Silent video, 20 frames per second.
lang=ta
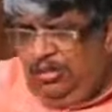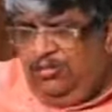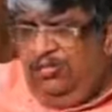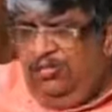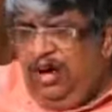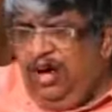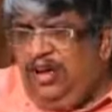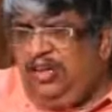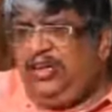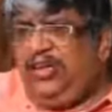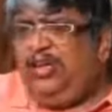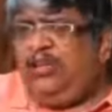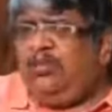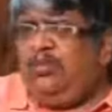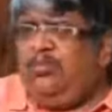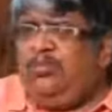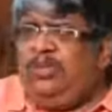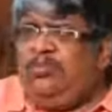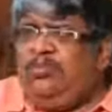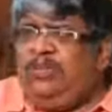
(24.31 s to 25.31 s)
வாழ்க்கையில்
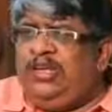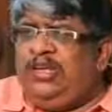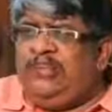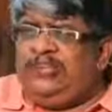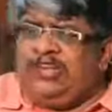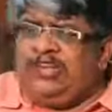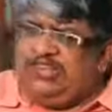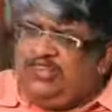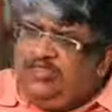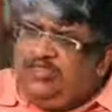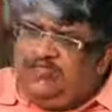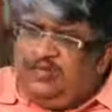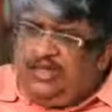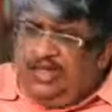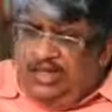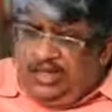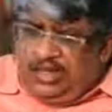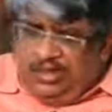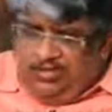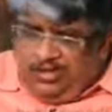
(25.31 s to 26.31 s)
ரொம்ப பெரிய சக்ஸஸ்ஃபுல்லாக
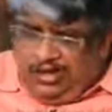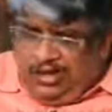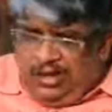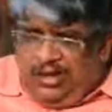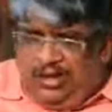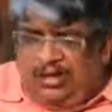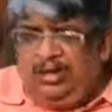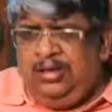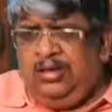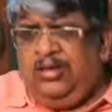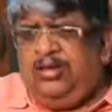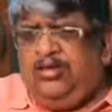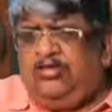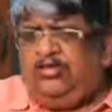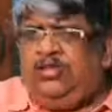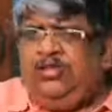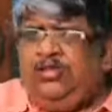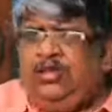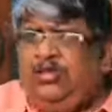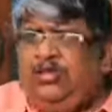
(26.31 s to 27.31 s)
இருக்கிறவன்னா
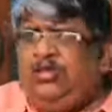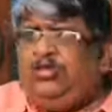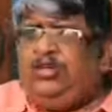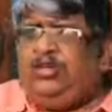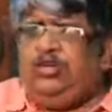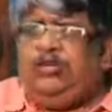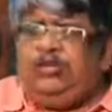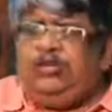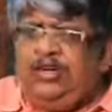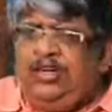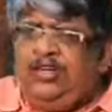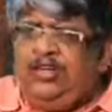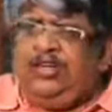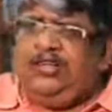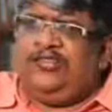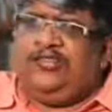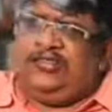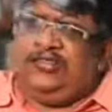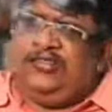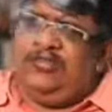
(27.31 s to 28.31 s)
சொந்தமாக தொழில் பண்ணால் தான்
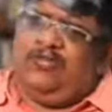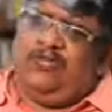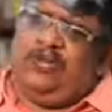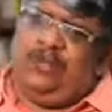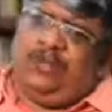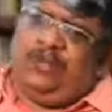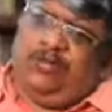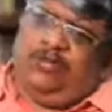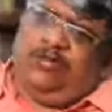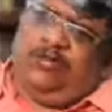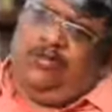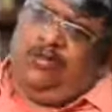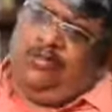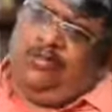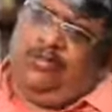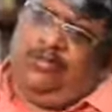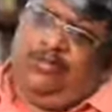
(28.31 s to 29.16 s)
சக்ஸஸ்ஃபுல்லாக இருக்கணும்